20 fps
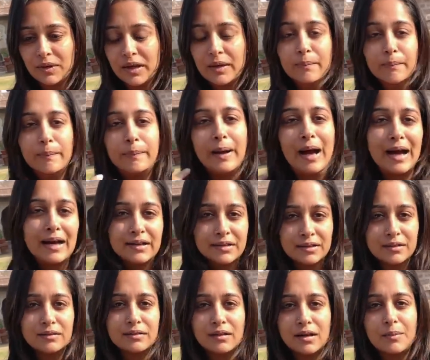इम्पैक्ट
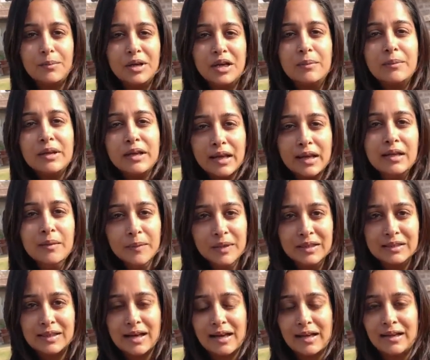कभी कभी नहीं
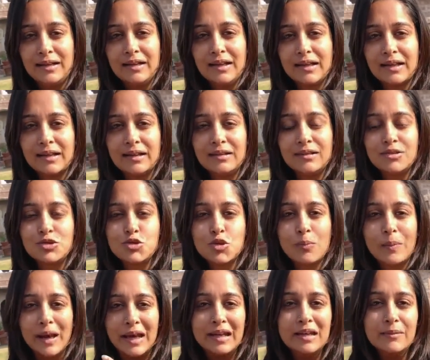मिलता है लेकिन जो
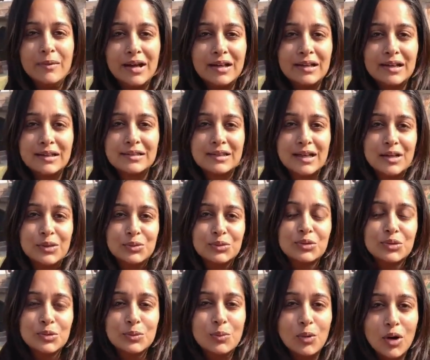पहली बार देखता है
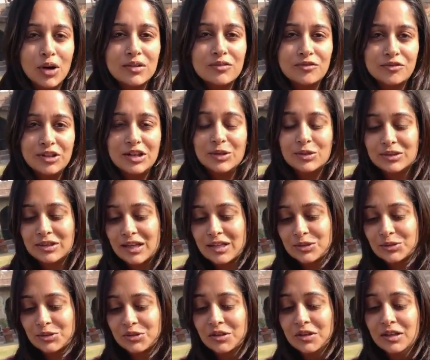उनको बहुत फील होता है
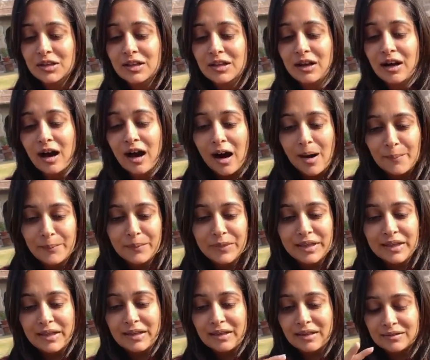तो
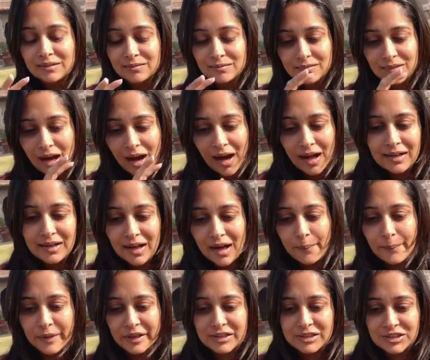अम्मी खाला
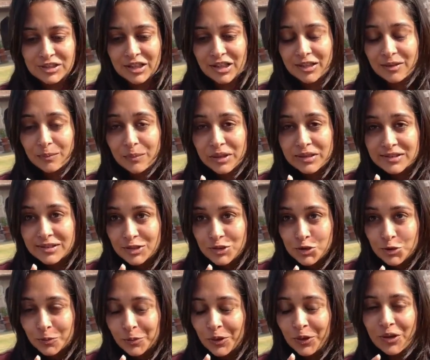बच्चे बच्चे
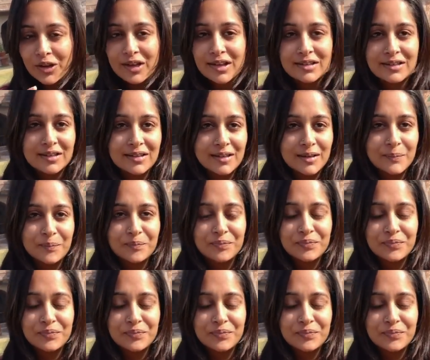चुप हो गए थे